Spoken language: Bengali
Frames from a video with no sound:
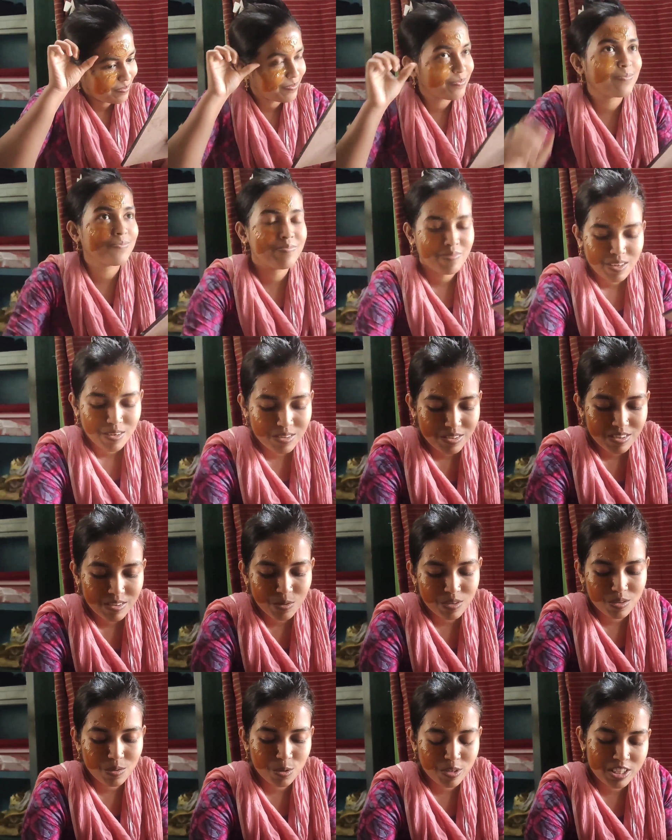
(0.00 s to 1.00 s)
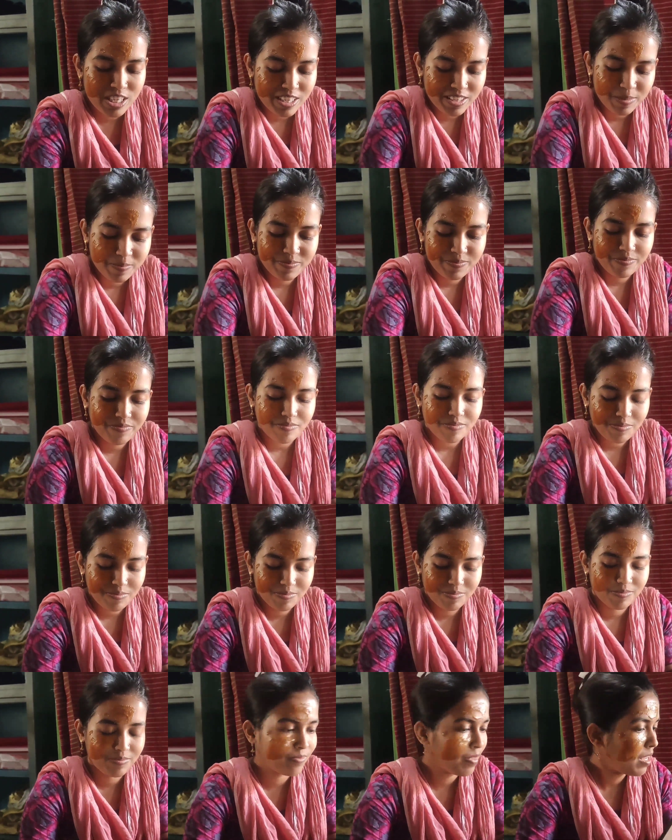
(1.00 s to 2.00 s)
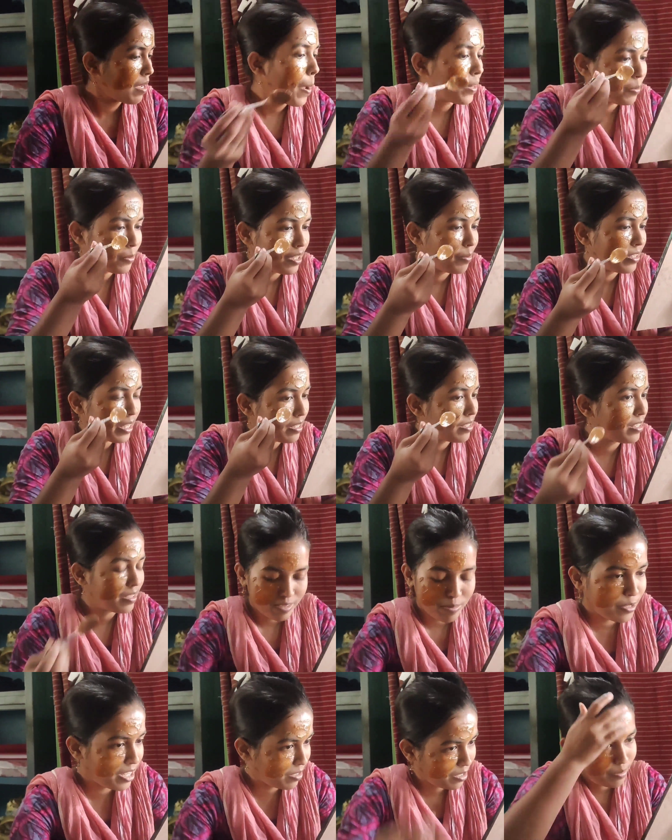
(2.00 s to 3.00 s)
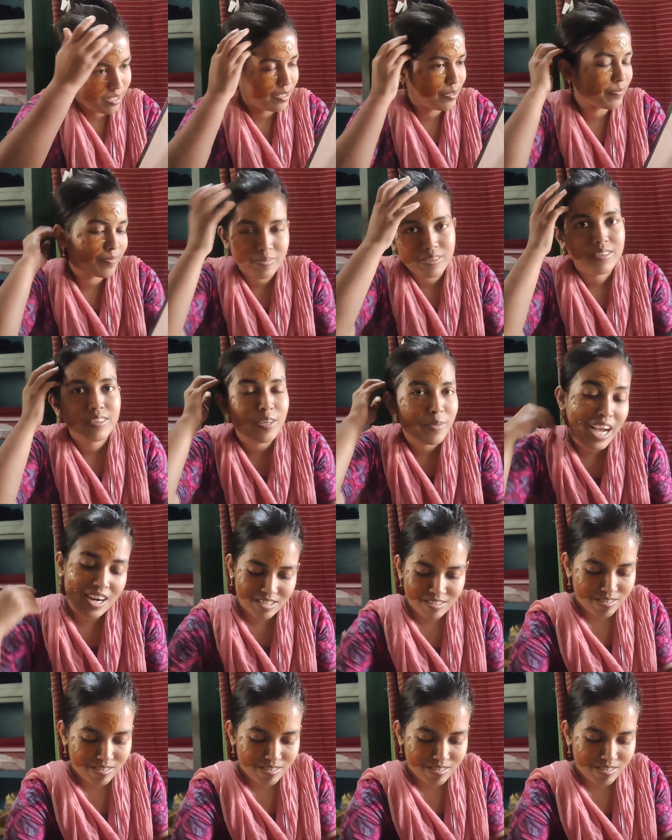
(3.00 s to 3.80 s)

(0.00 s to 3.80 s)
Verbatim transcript: প্রথমে আমি এটি চামচের সাজে নেওয়ার চেষ্টা করছিলাম তারপরে হচ্ছে আমি